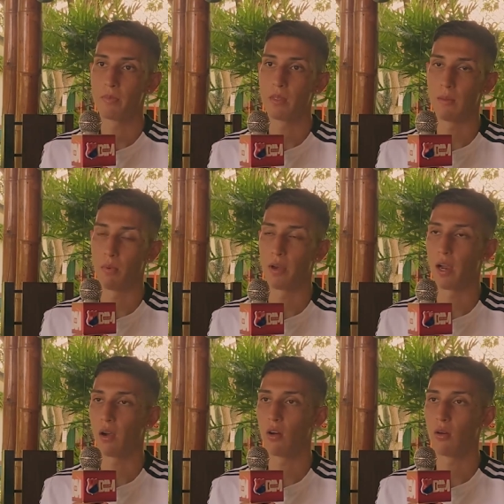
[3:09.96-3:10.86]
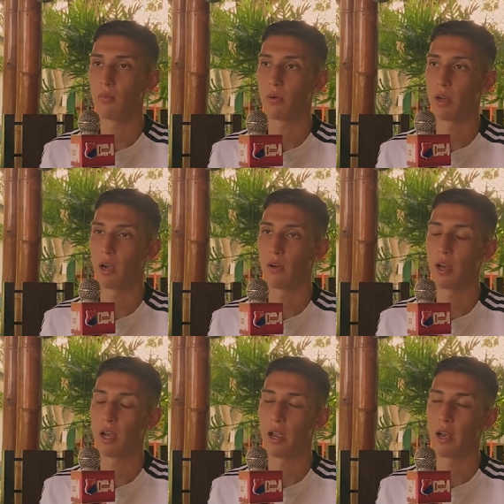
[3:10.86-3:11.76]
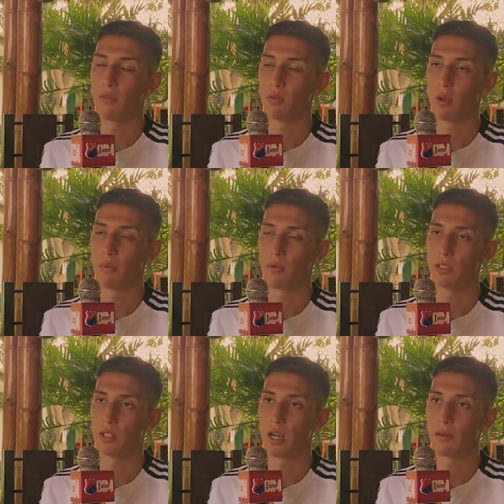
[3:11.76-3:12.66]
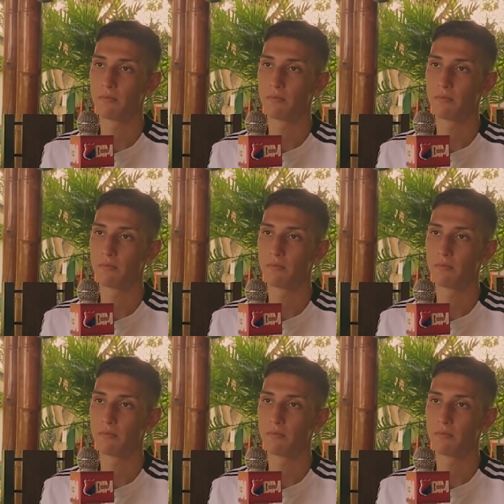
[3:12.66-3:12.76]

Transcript: y ponerlo, ponerlo en, el, en el fútbol profesional.